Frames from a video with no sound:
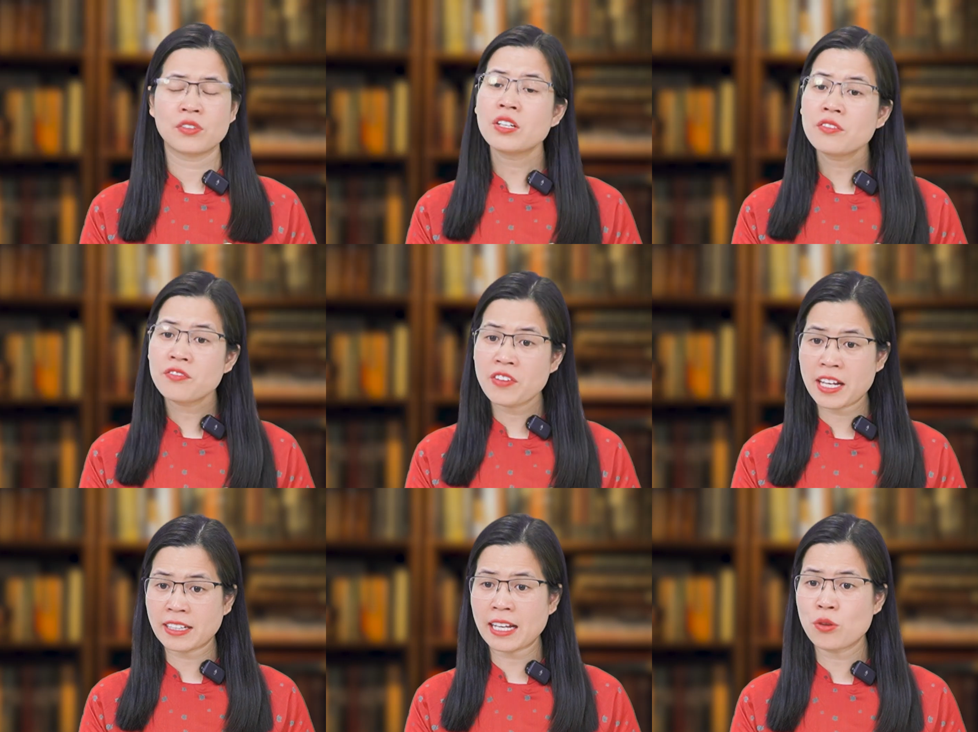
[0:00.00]
vẫn
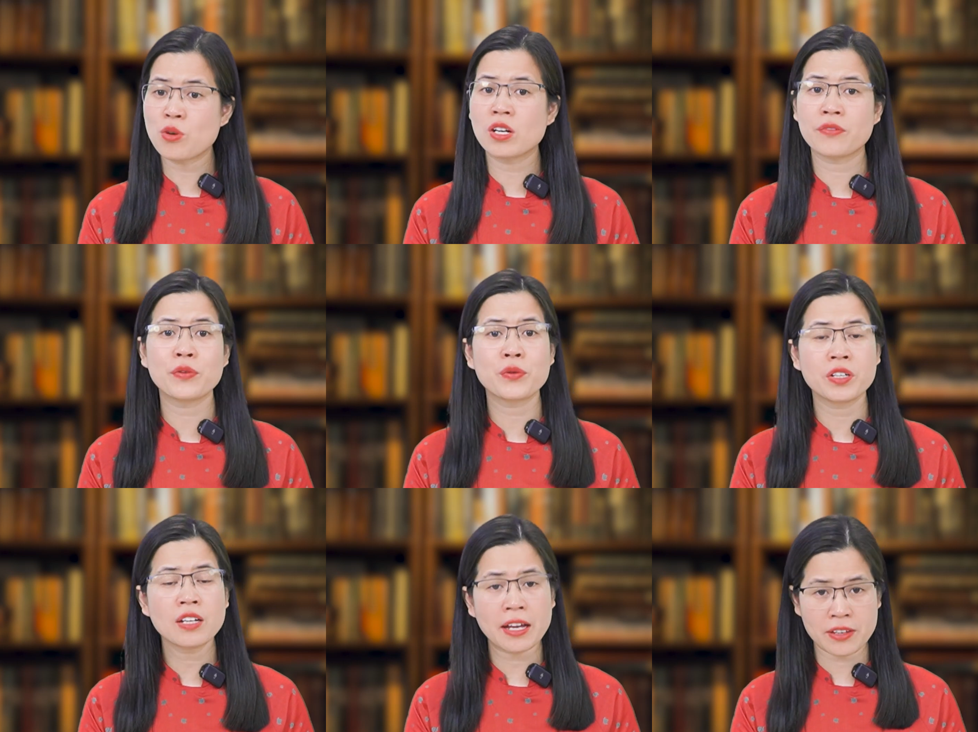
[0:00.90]
về tay của người phụ
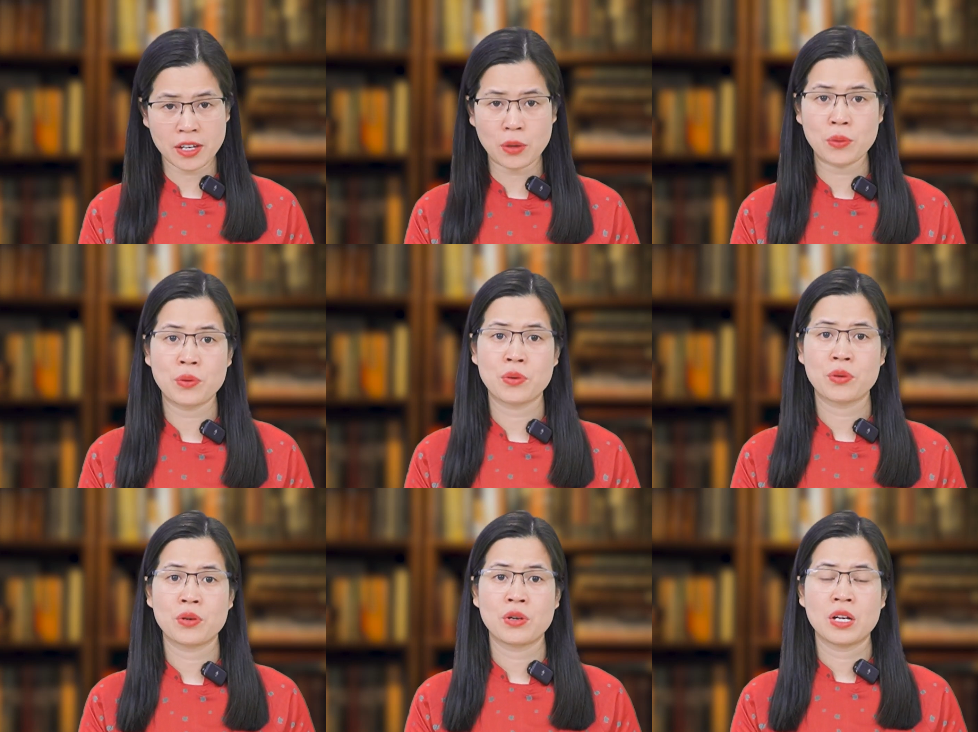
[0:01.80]
nữ là nhiều
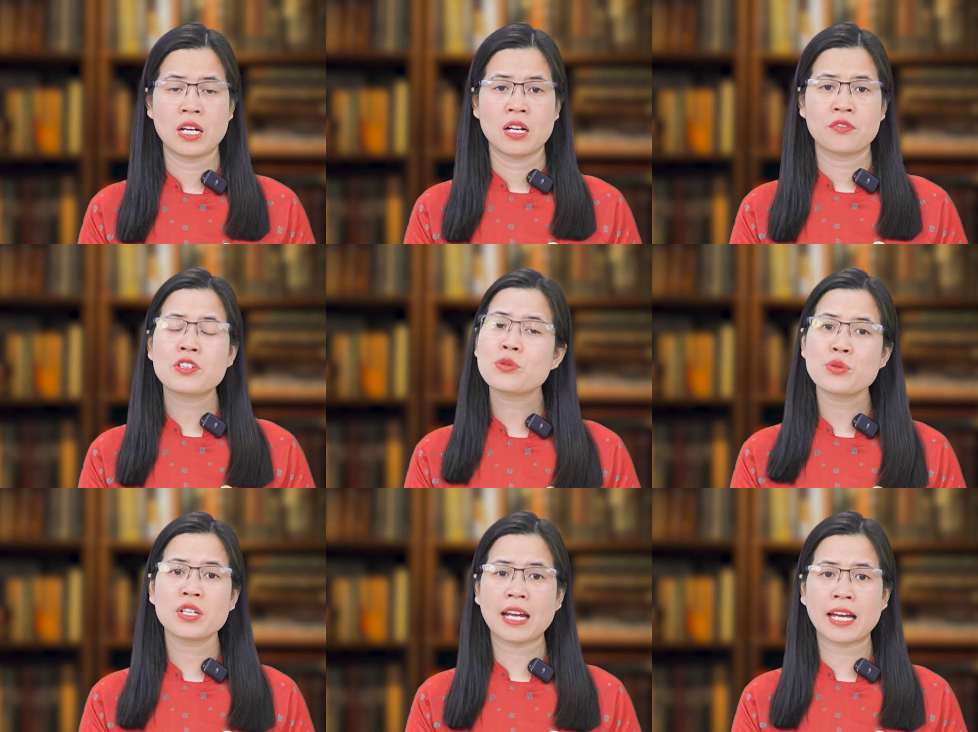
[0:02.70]
ví dụ
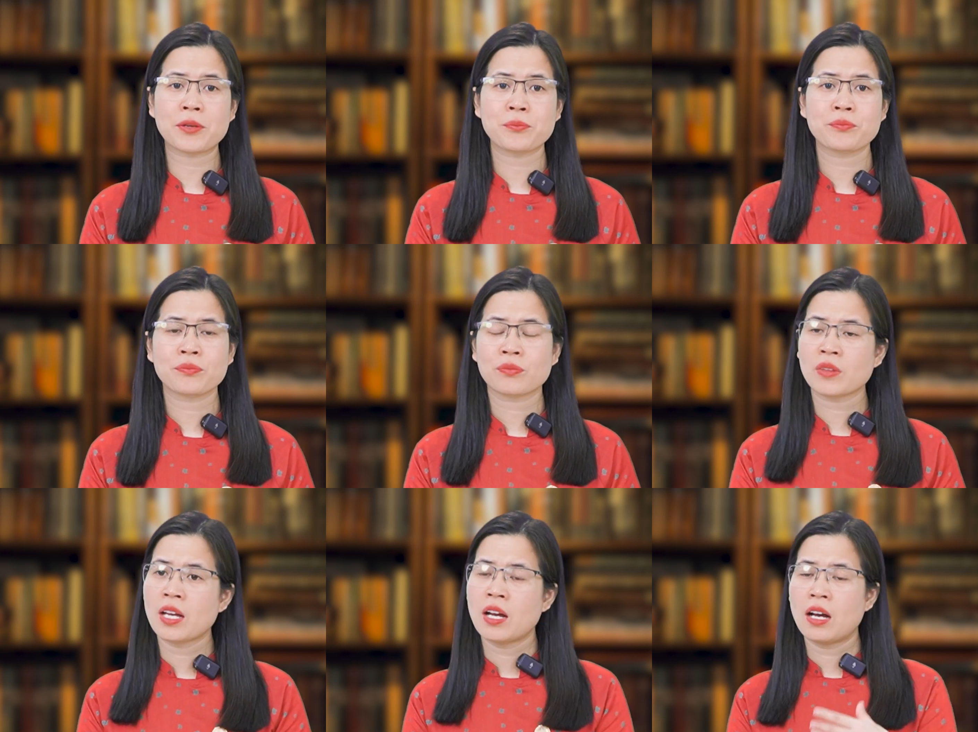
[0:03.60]
như này
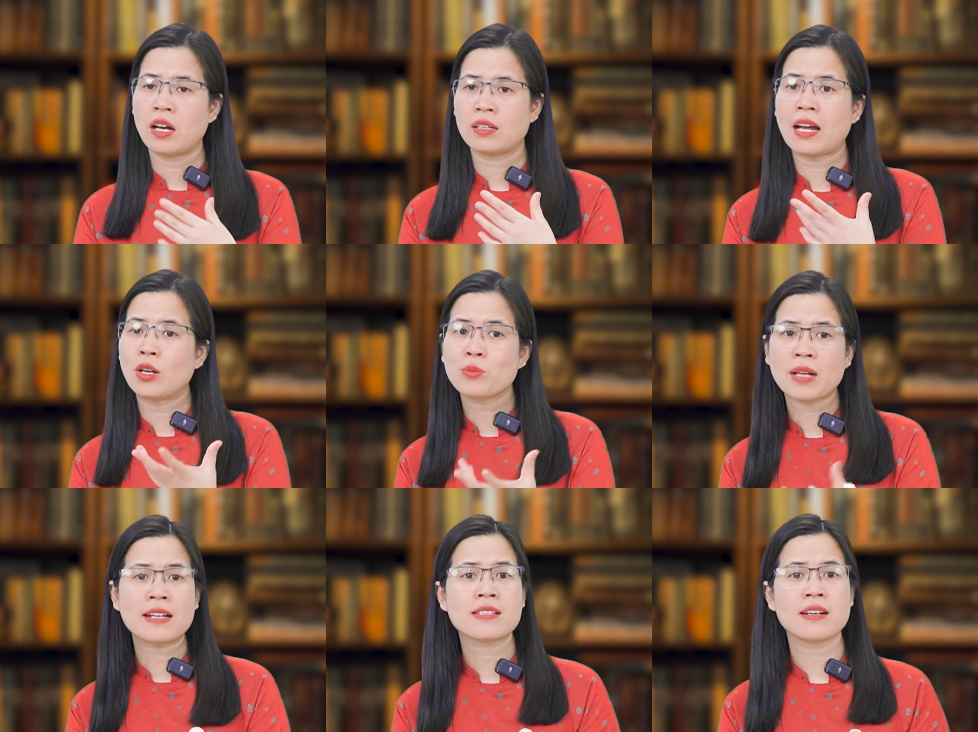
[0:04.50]
à, đàn ông
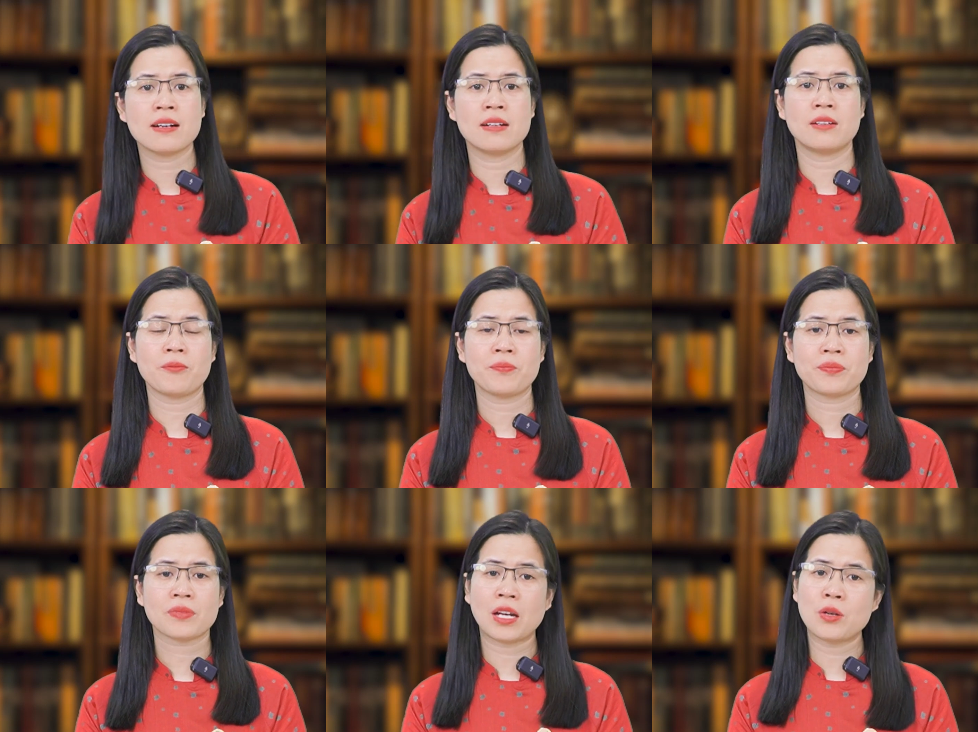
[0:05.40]
tan sở
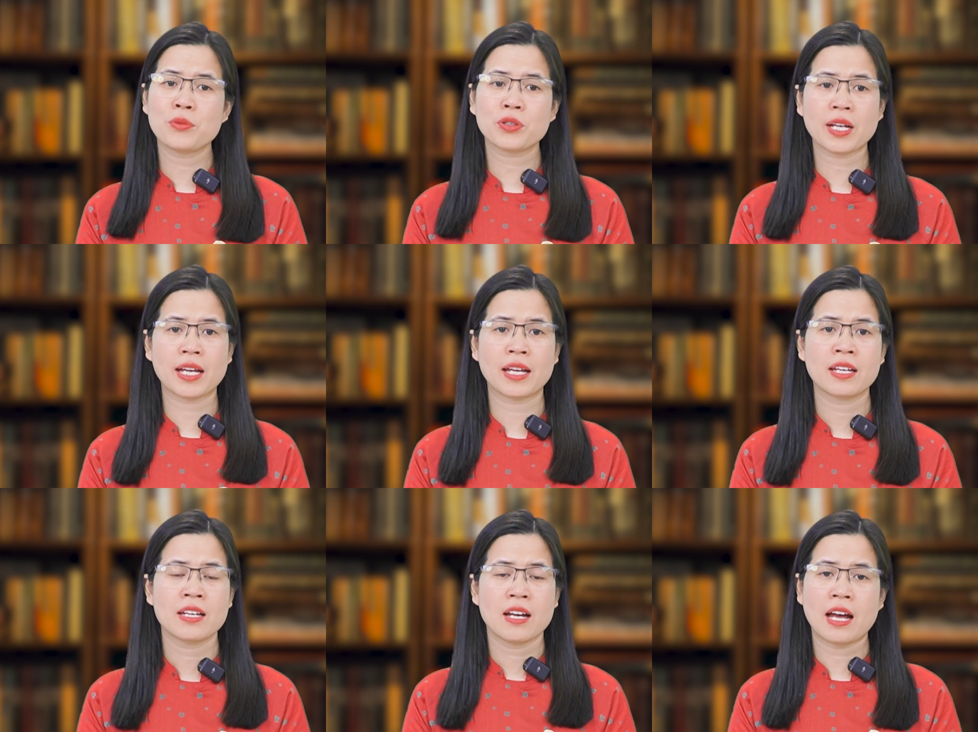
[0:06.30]
đàn ông có thể
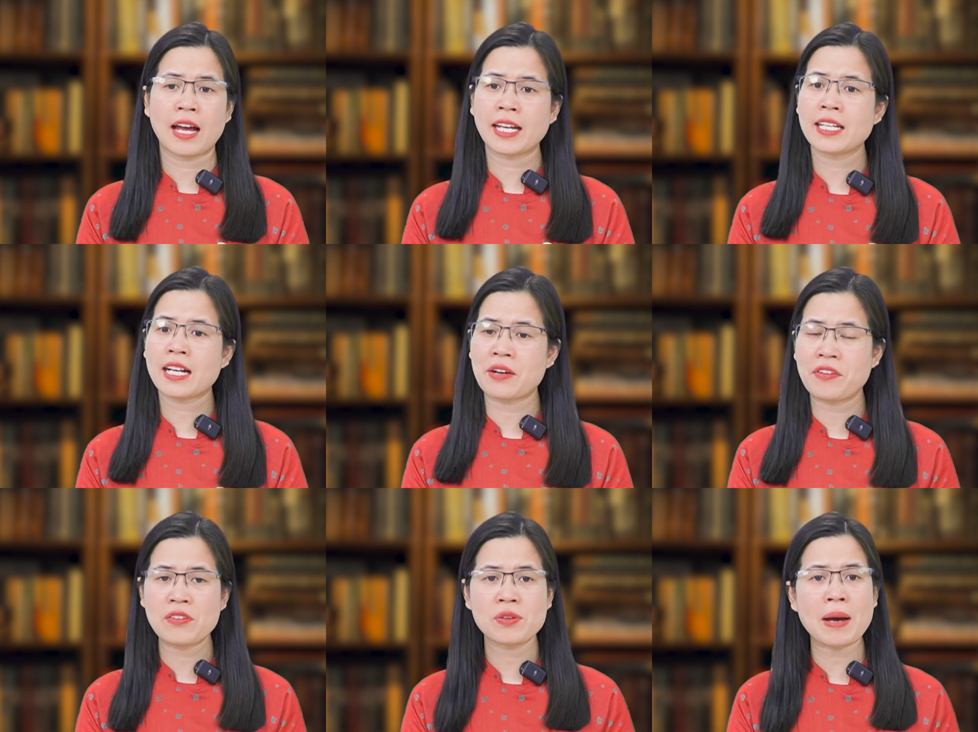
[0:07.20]
à, anh đi cà
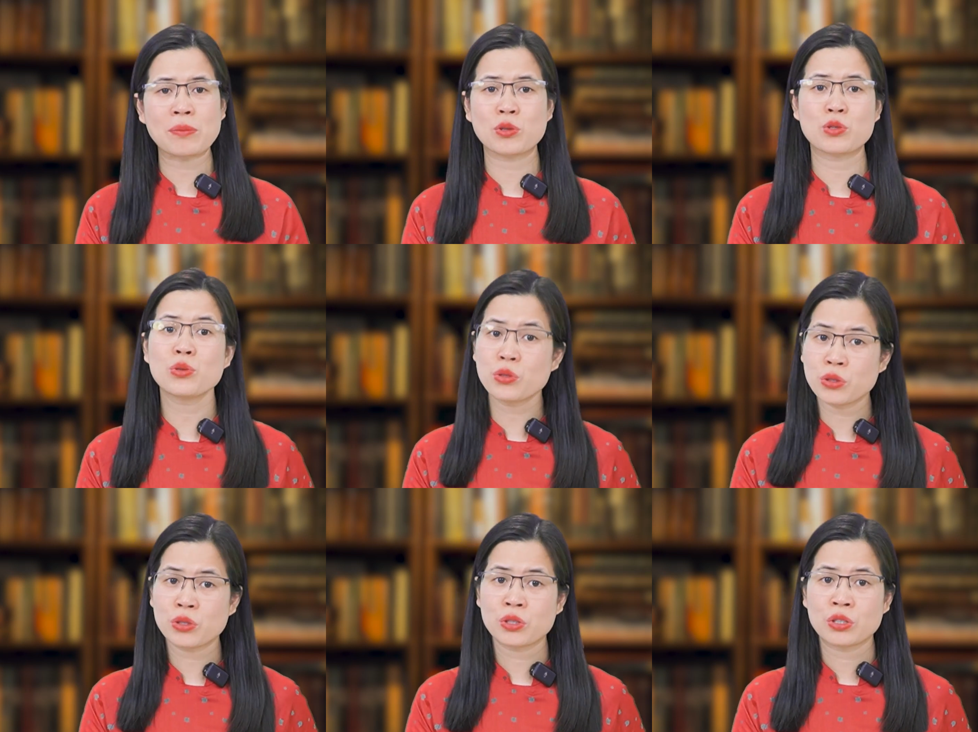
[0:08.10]
phê với bạn một chút
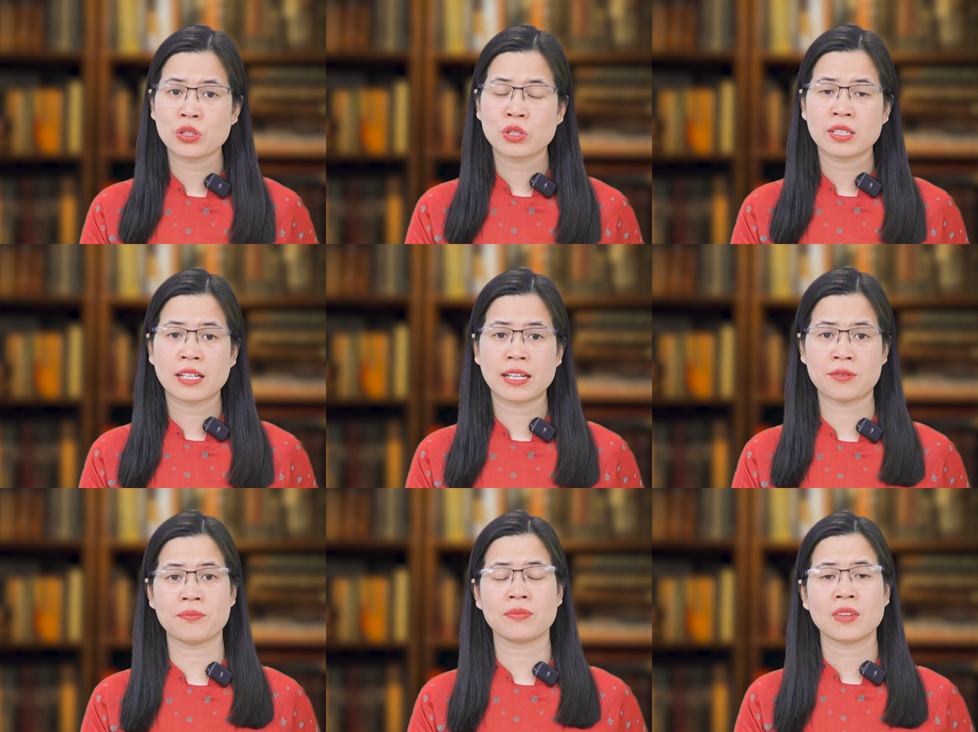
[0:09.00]

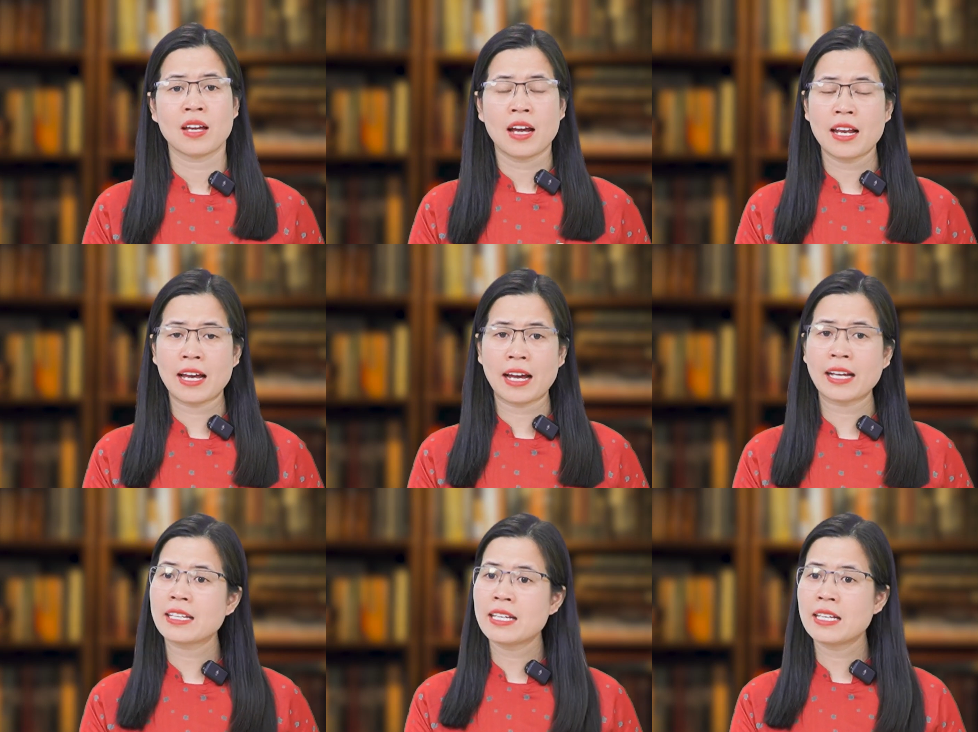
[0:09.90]
đấy. hay là anh